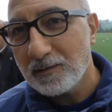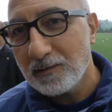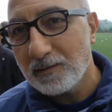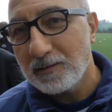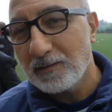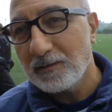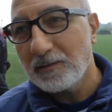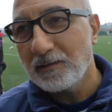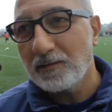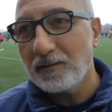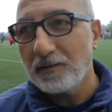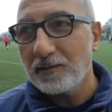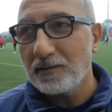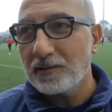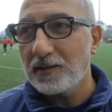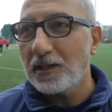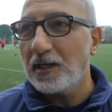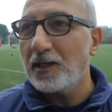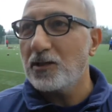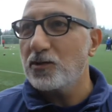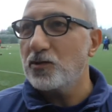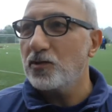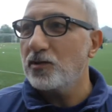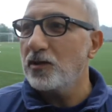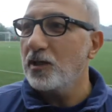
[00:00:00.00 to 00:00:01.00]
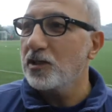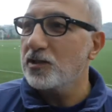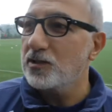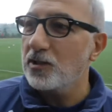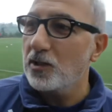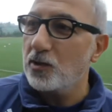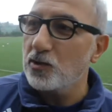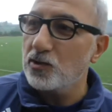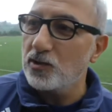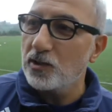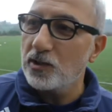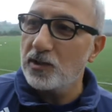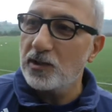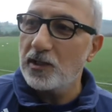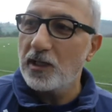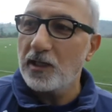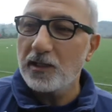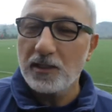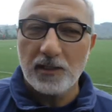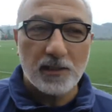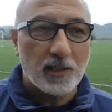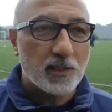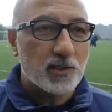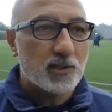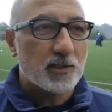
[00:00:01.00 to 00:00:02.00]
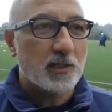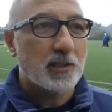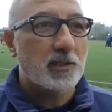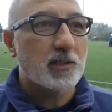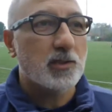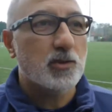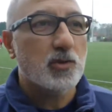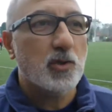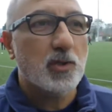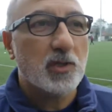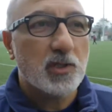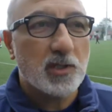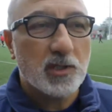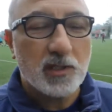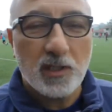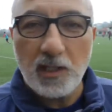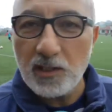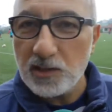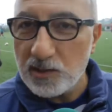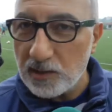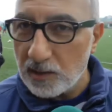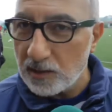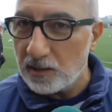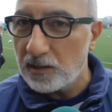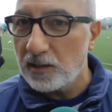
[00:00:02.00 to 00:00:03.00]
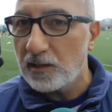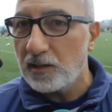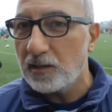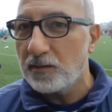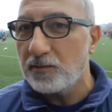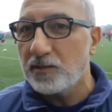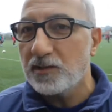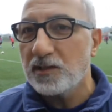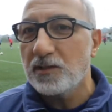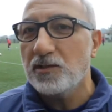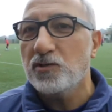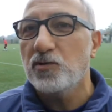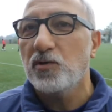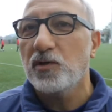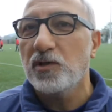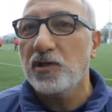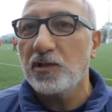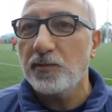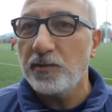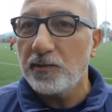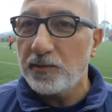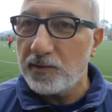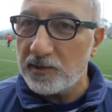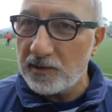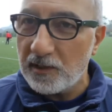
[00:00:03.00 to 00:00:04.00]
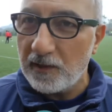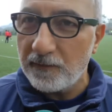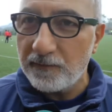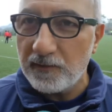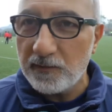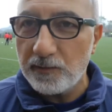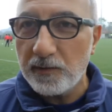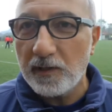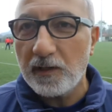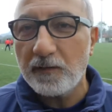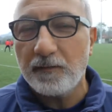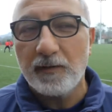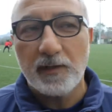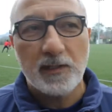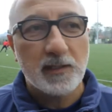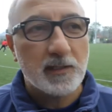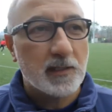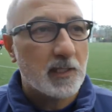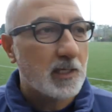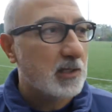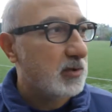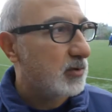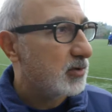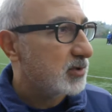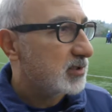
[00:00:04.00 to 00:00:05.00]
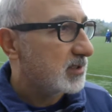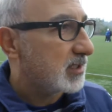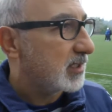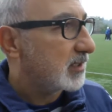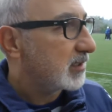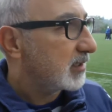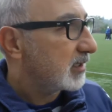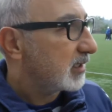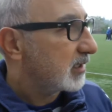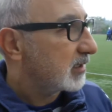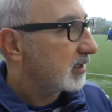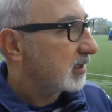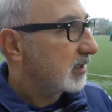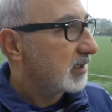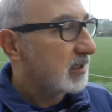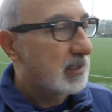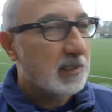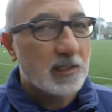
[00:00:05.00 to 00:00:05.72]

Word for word: E, sağ olsun Akçakoca'daki arkadaşlar da çok iyi karşıladılar bize. Çok iyi bir misafirperverlikler gösterdiler.